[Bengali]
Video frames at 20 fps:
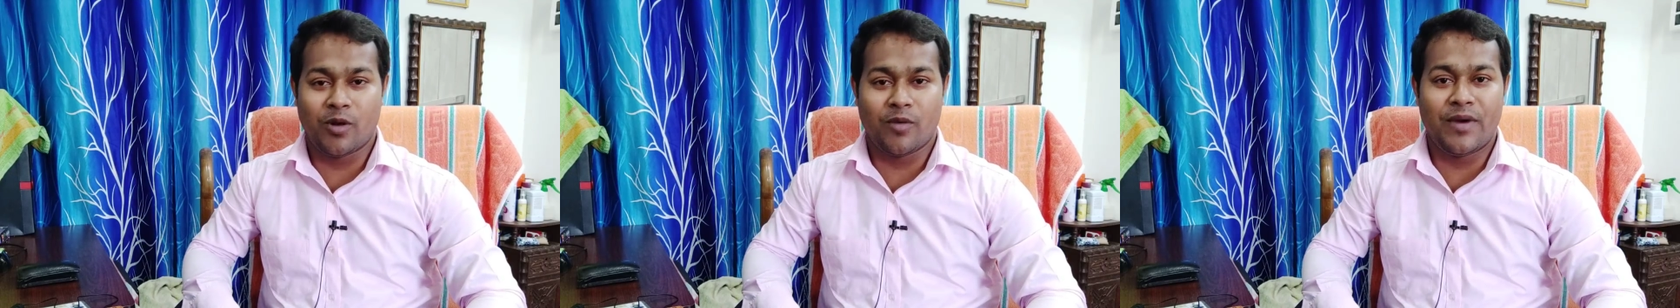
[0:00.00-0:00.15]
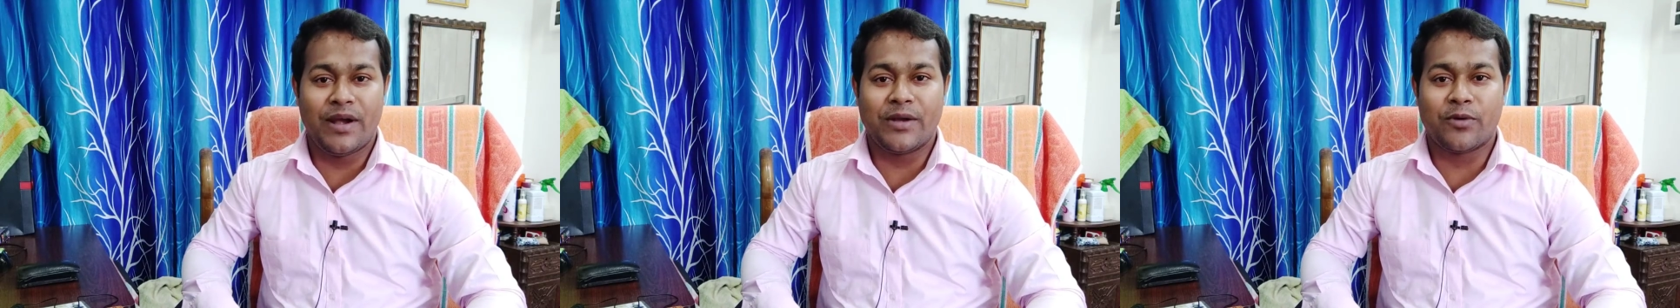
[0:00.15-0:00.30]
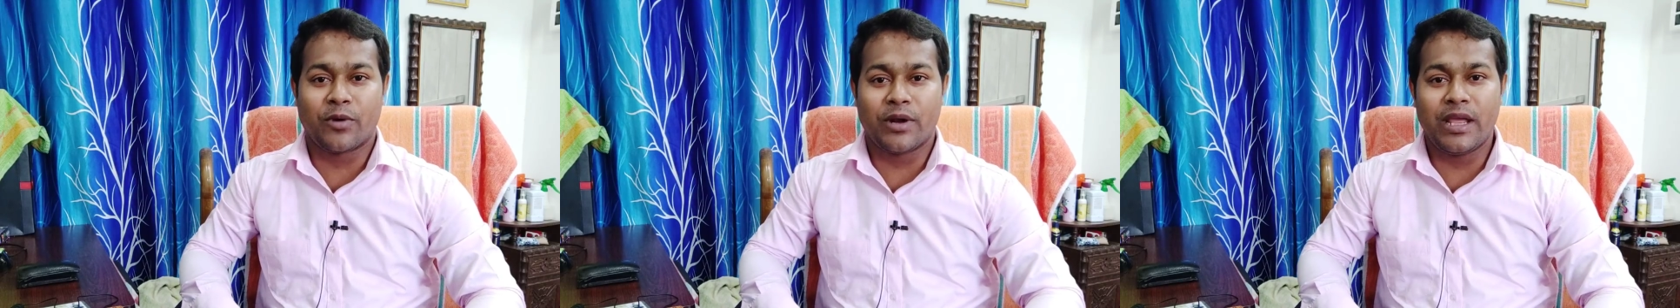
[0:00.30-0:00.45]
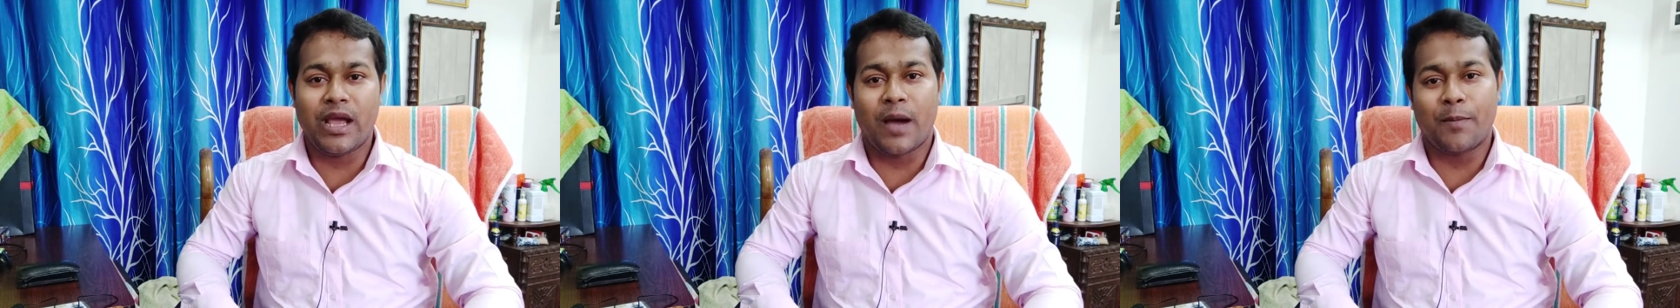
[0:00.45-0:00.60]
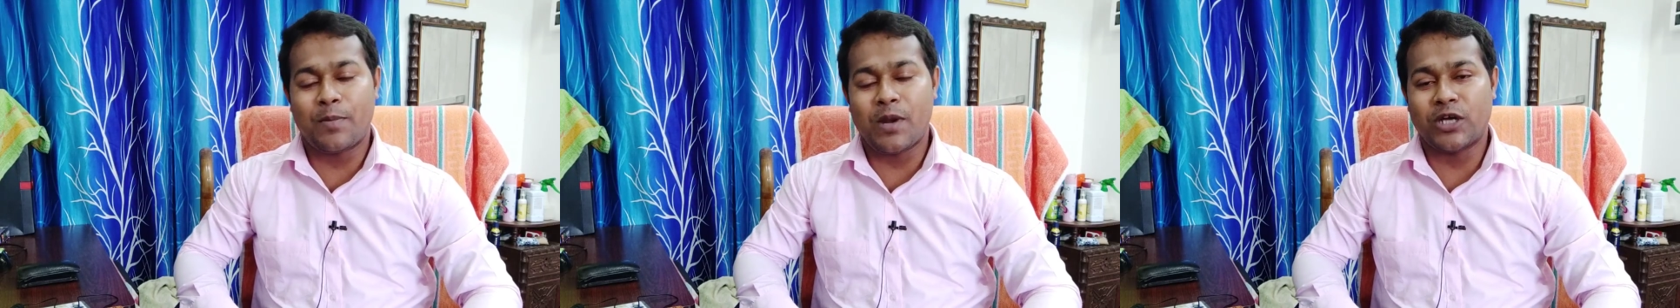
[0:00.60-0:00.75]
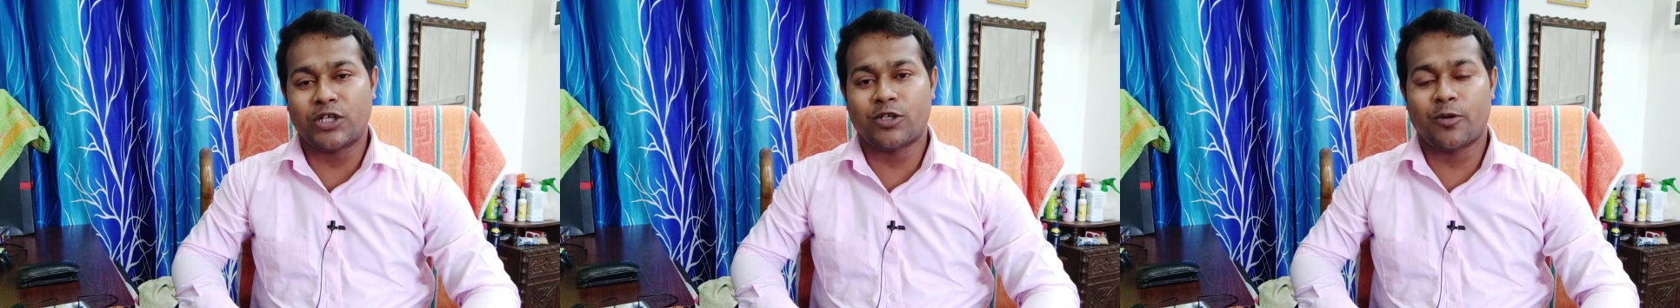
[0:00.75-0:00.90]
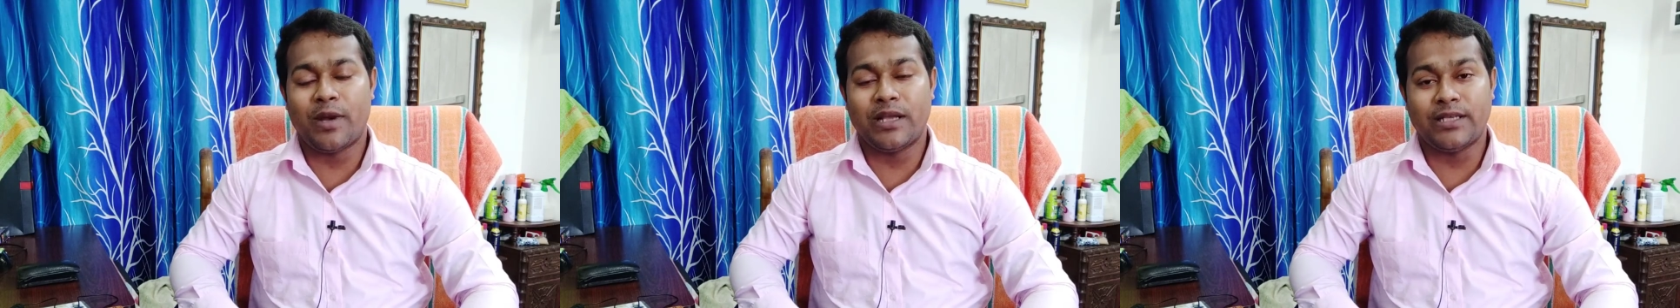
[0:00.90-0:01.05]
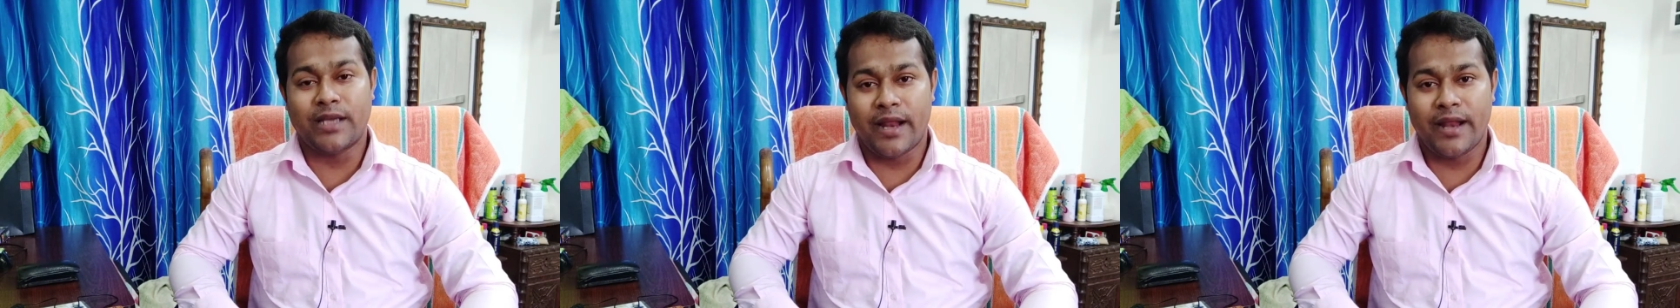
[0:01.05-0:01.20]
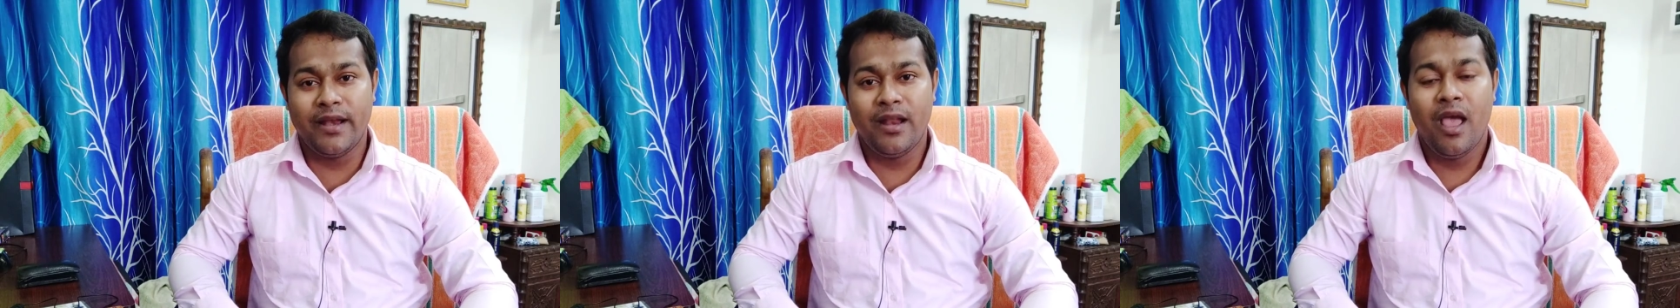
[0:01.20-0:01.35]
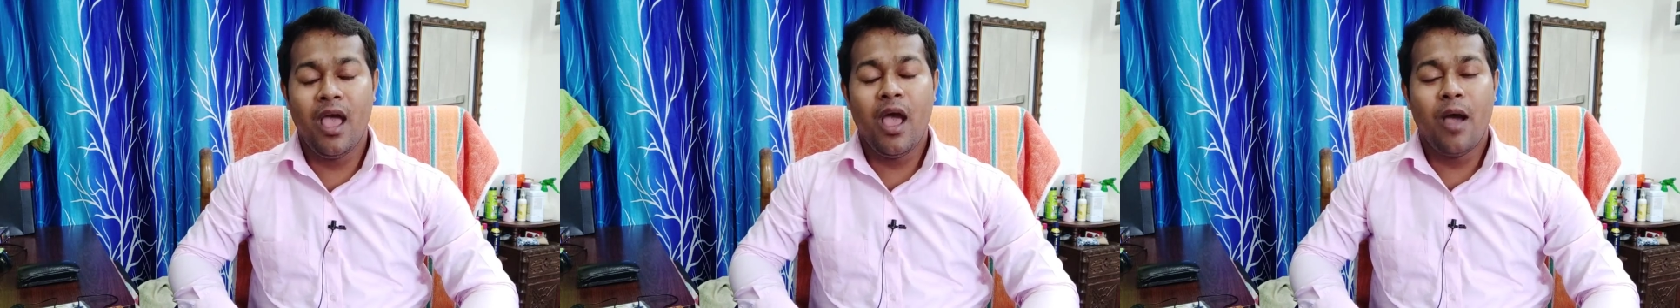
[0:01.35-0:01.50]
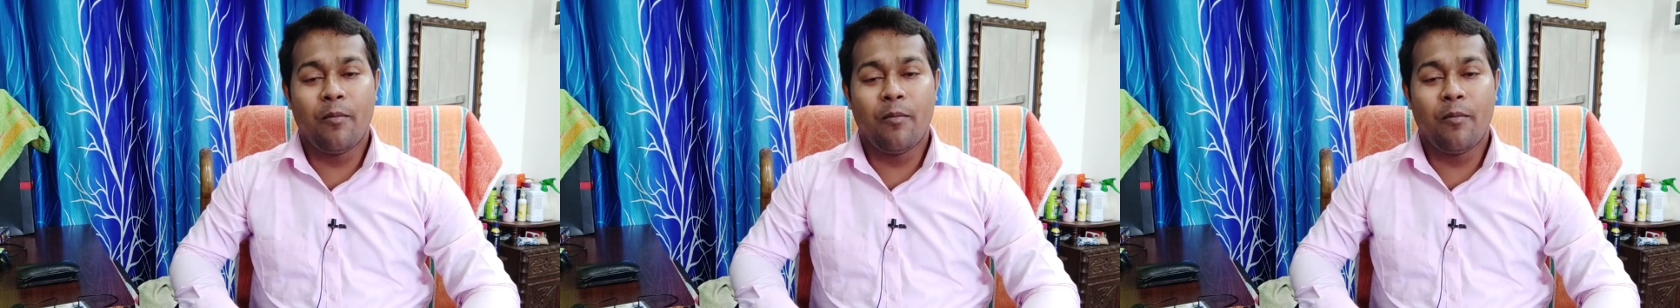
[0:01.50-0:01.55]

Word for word: প্রোভাইড করি আপনারা সবাই জানেন